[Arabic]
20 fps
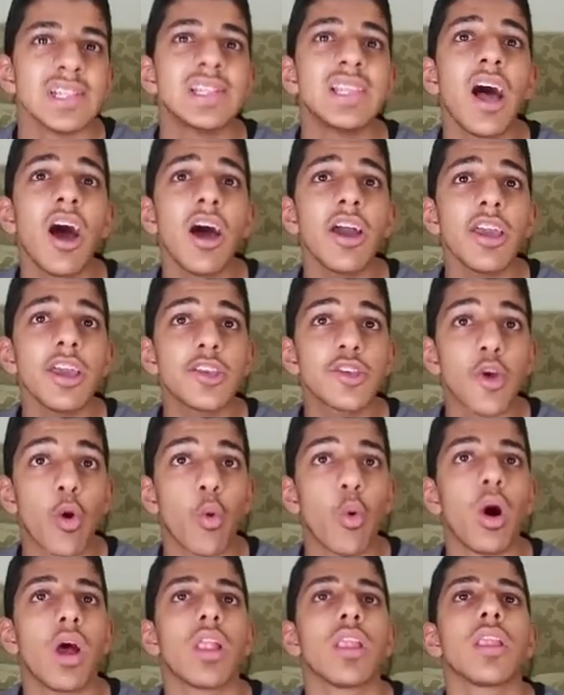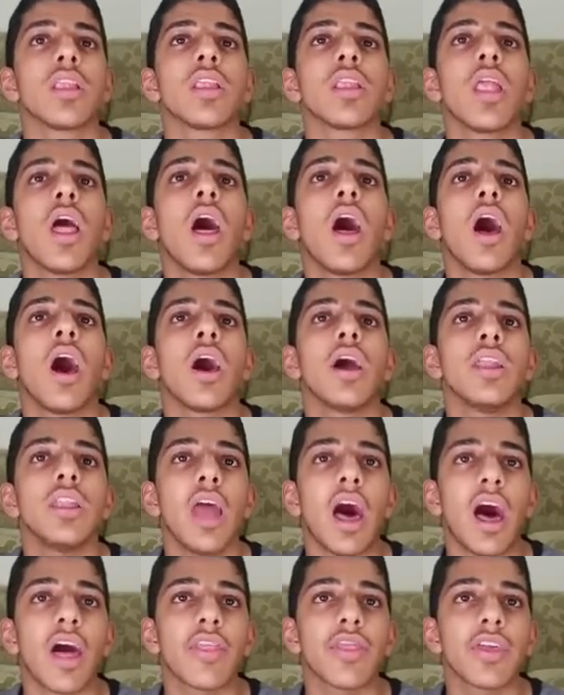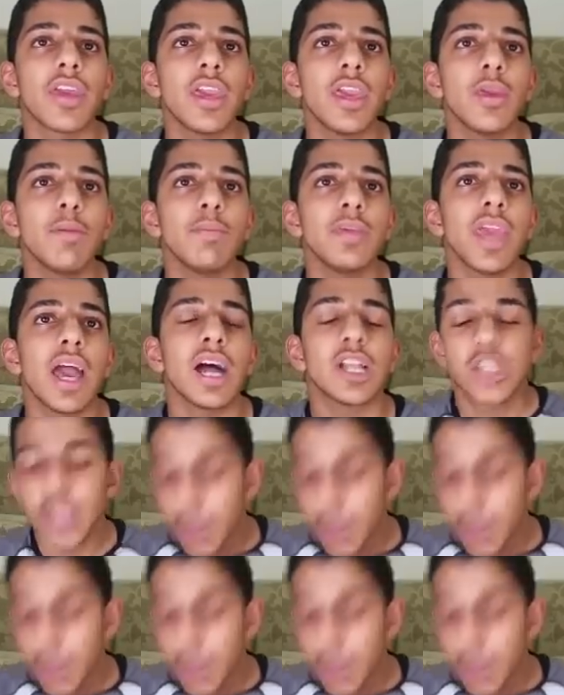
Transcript: لا يش والله العظيم يا